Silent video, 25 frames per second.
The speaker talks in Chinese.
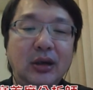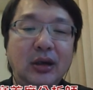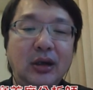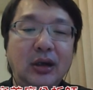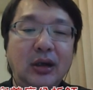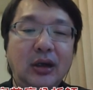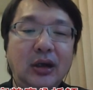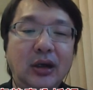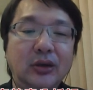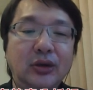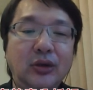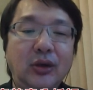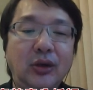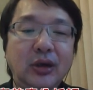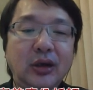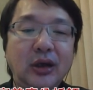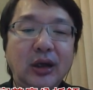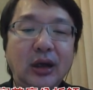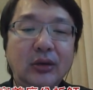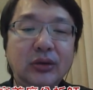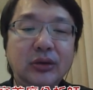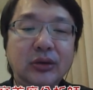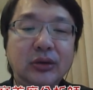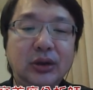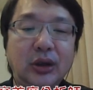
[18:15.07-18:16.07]
呃，很多
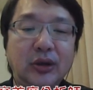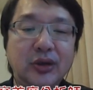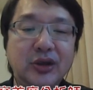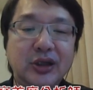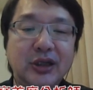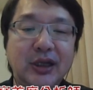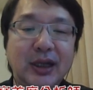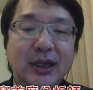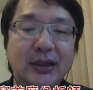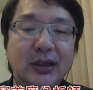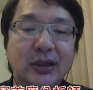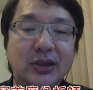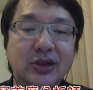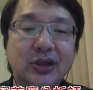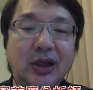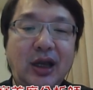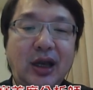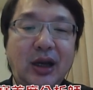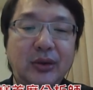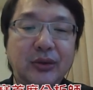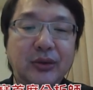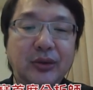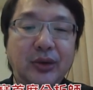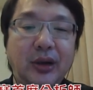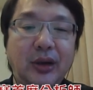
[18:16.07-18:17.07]
客户都签了
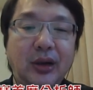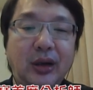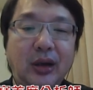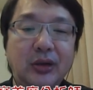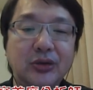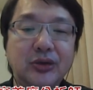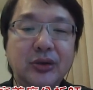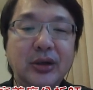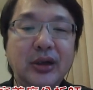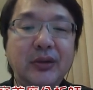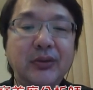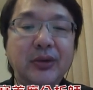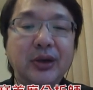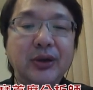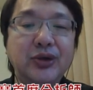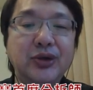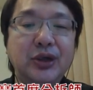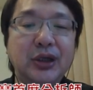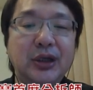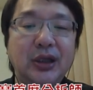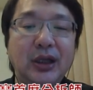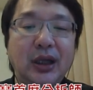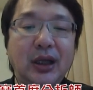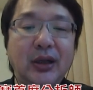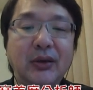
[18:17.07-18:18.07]
长约啊，所以预
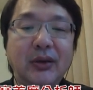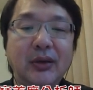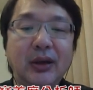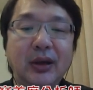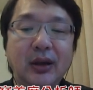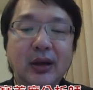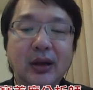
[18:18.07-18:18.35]
期呢，